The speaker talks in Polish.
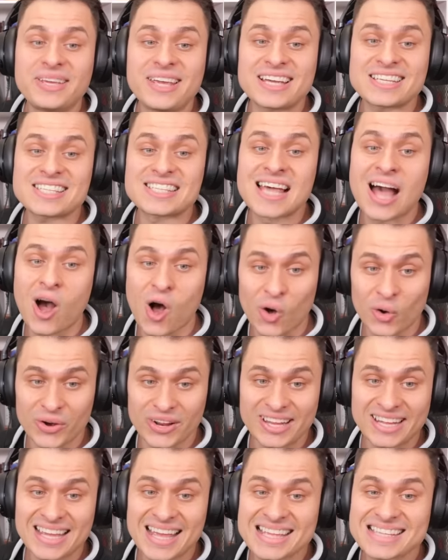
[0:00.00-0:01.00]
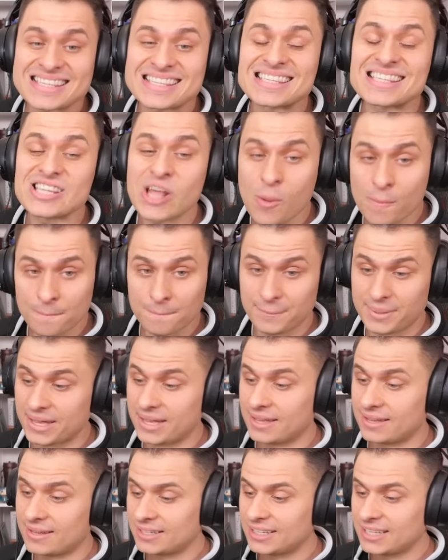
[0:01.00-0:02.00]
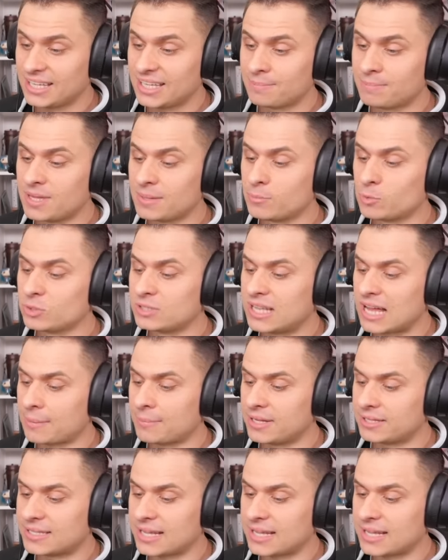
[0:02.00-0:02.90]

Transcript: jest chory, jest zombie. I my mu damy